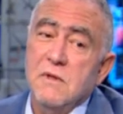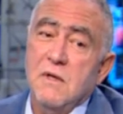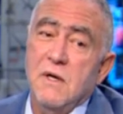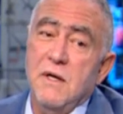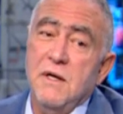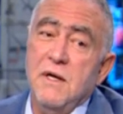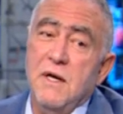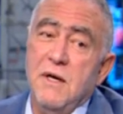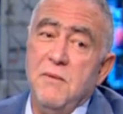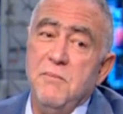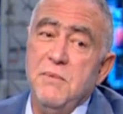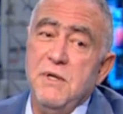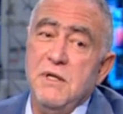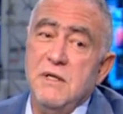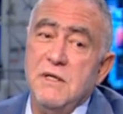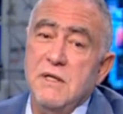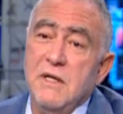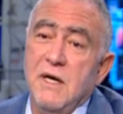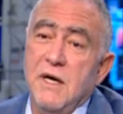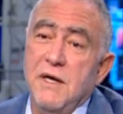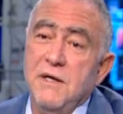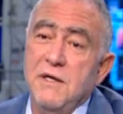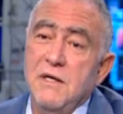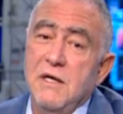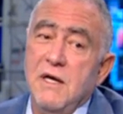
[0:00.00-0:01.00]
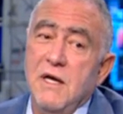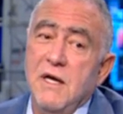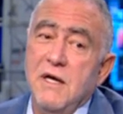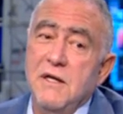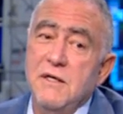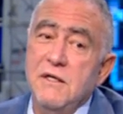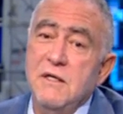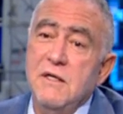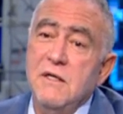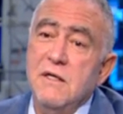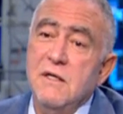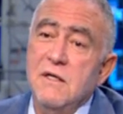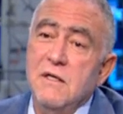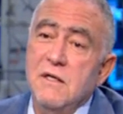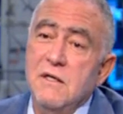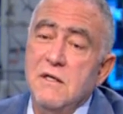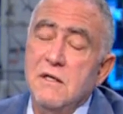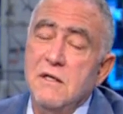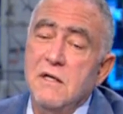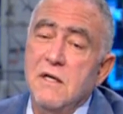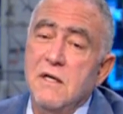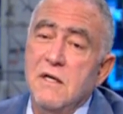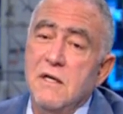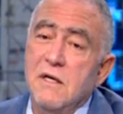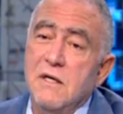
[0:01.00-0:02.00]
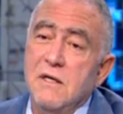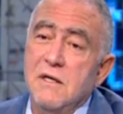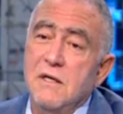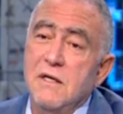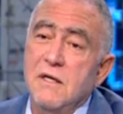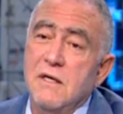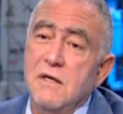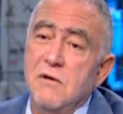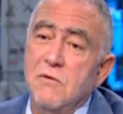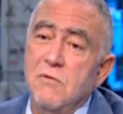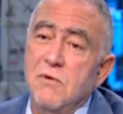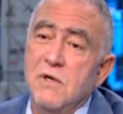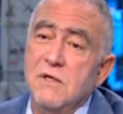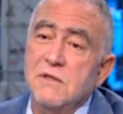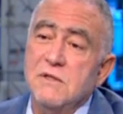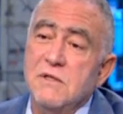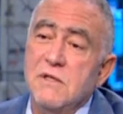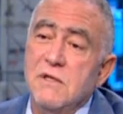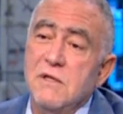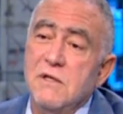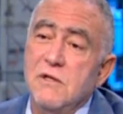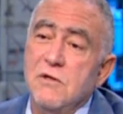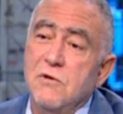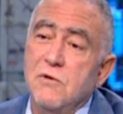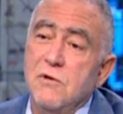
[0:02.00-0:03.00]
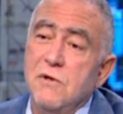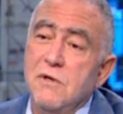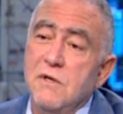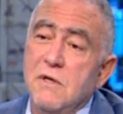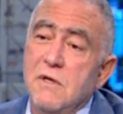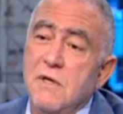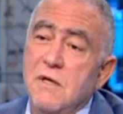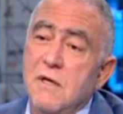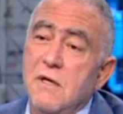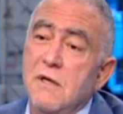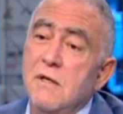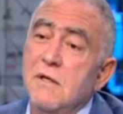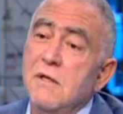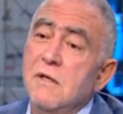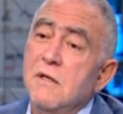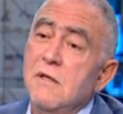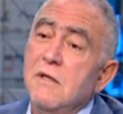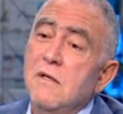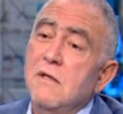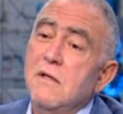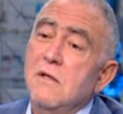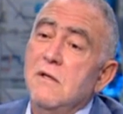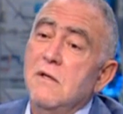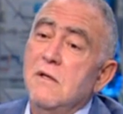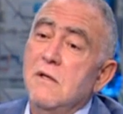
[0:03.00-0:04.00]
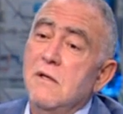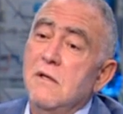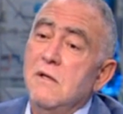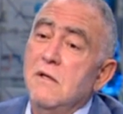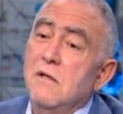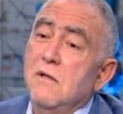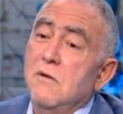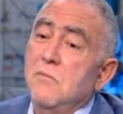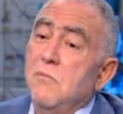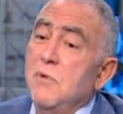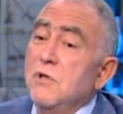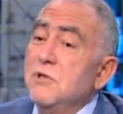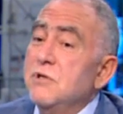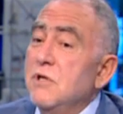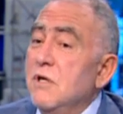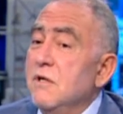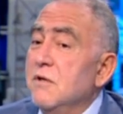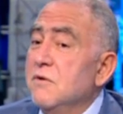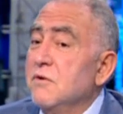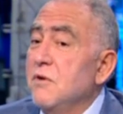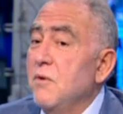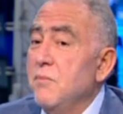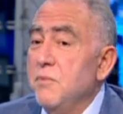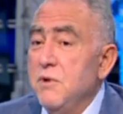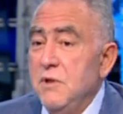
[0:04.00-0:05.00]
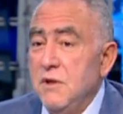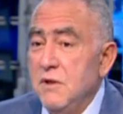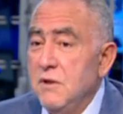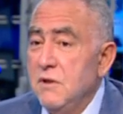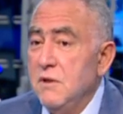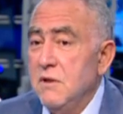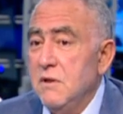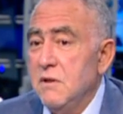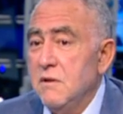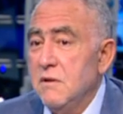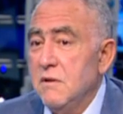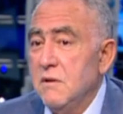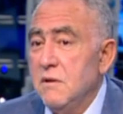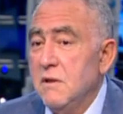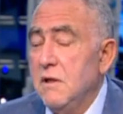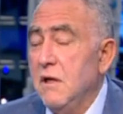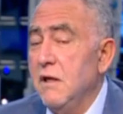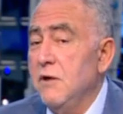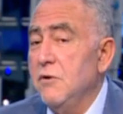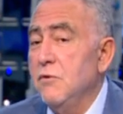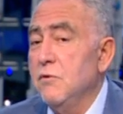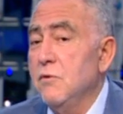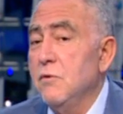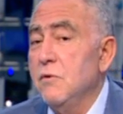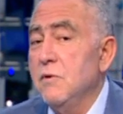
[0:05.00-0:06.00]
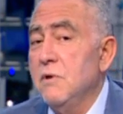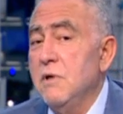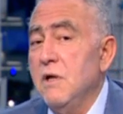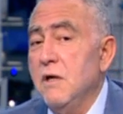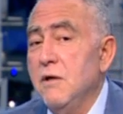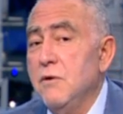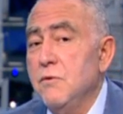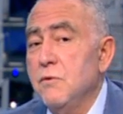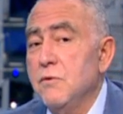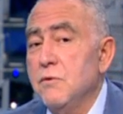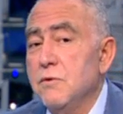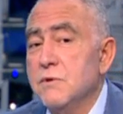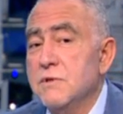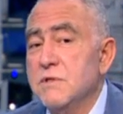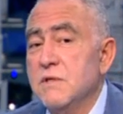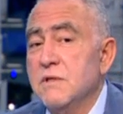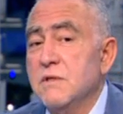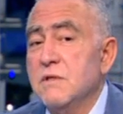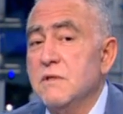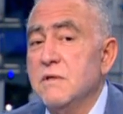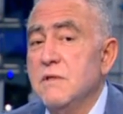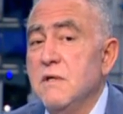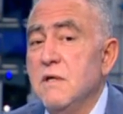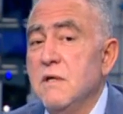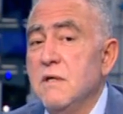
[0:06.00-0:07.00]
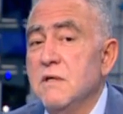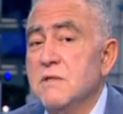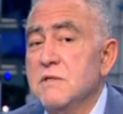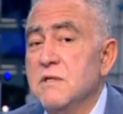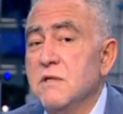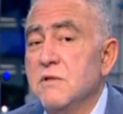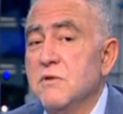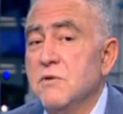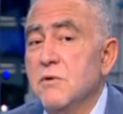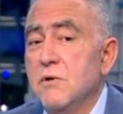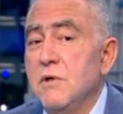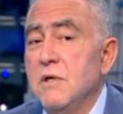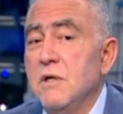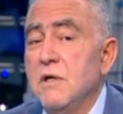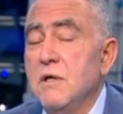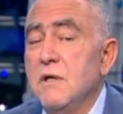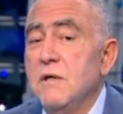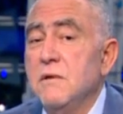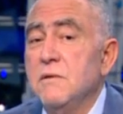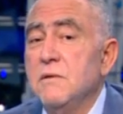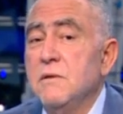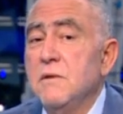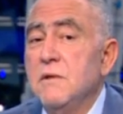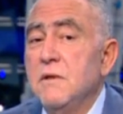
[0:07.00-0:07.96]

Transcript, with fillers: انا عم بحكي عن الحنين لوقت اللي كنا آه، بشر طبيعيين لانه لانه ستنا سترولا